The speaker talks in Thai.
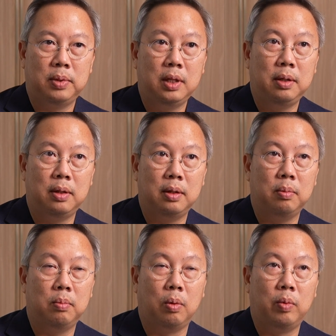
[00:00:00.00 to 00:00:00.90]
ซึ่ง
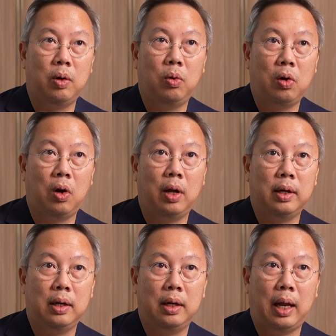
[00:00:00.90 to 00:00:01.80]
ผมว่าองค์กร
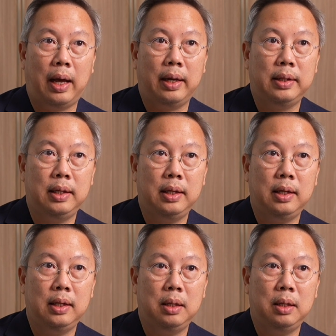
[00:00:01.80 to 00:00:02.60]
หลายที่